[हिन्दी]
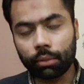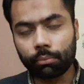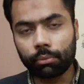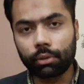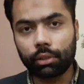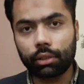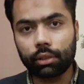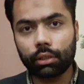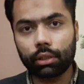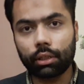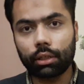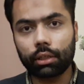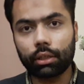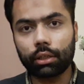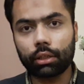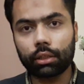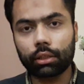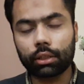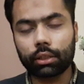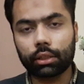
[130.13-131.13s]
कबल
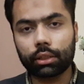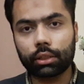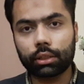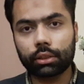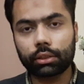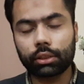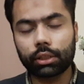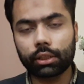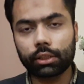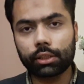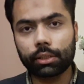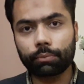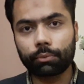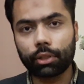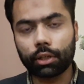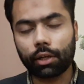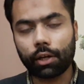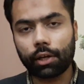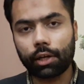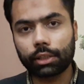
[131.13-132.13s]
ये जब
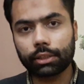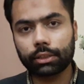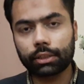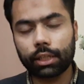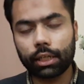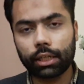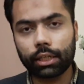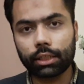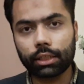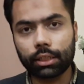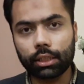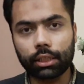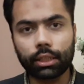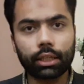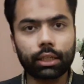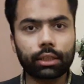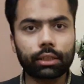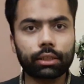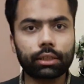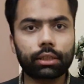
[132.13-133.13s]
दरख्वास्त दायर की
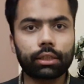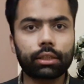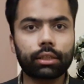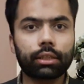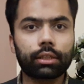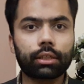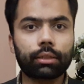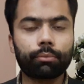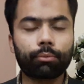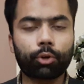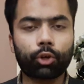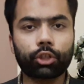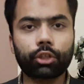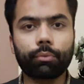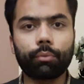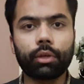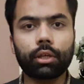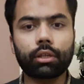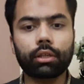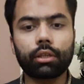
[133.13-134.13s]
गई थी
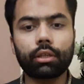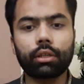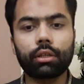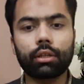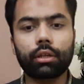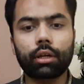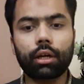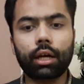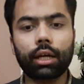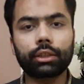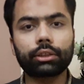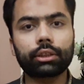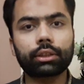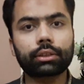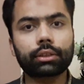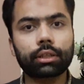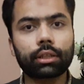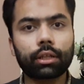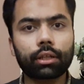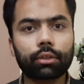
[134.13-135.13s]
मुकदमे की आयशा
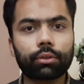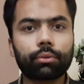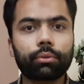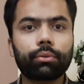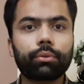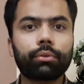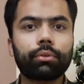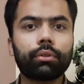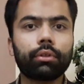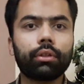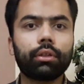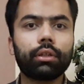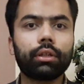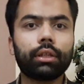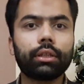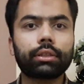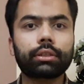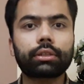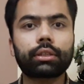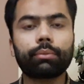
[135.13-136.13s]
सना को
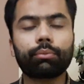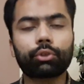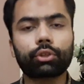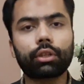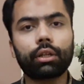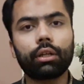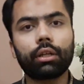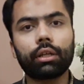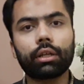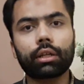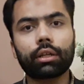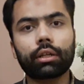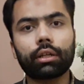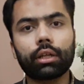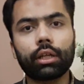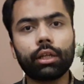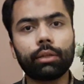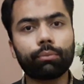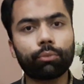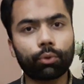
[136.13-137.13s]
इससे मुतलक
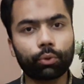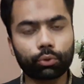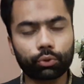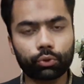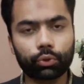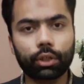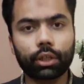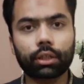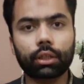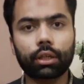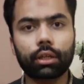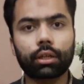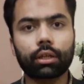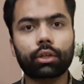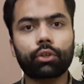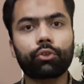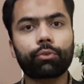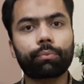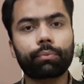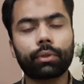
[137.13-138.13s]
इल्म हो चुका था
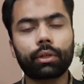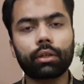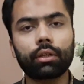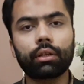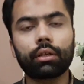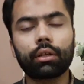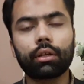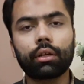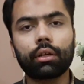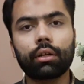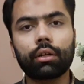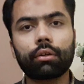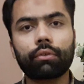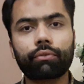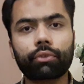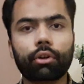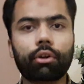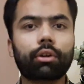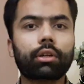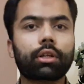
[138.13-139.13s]
कि उन पर
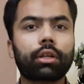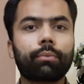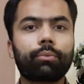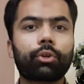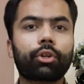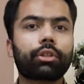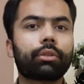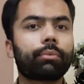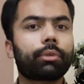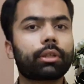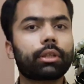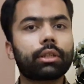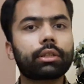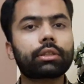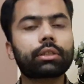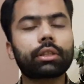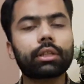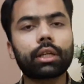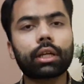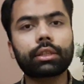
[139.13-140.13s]
फ्रॉड का मुकदमा
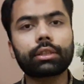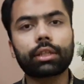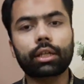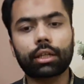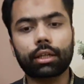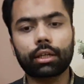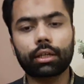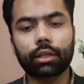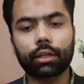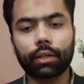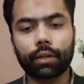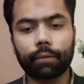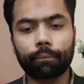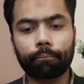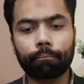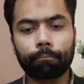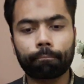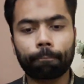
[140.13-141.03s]
दर्ज किया जा रहा है